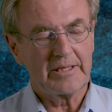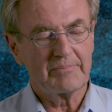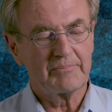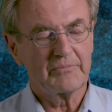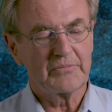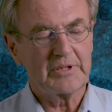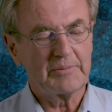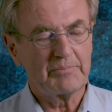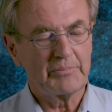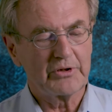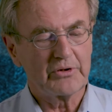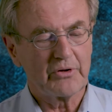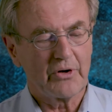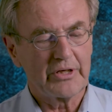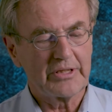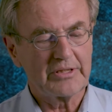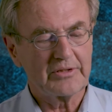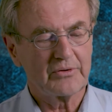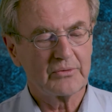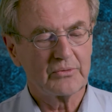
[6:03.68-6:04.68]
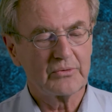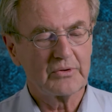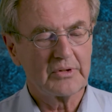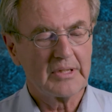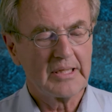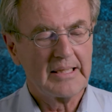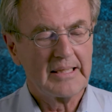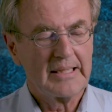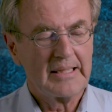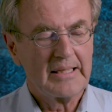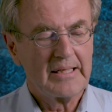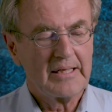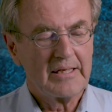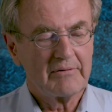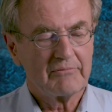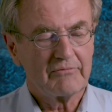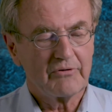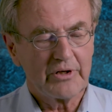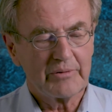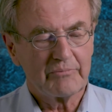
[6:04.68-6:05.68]
eben die Bedeutung
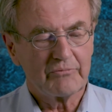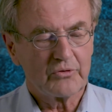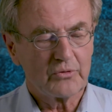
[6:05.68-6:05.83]
vor allem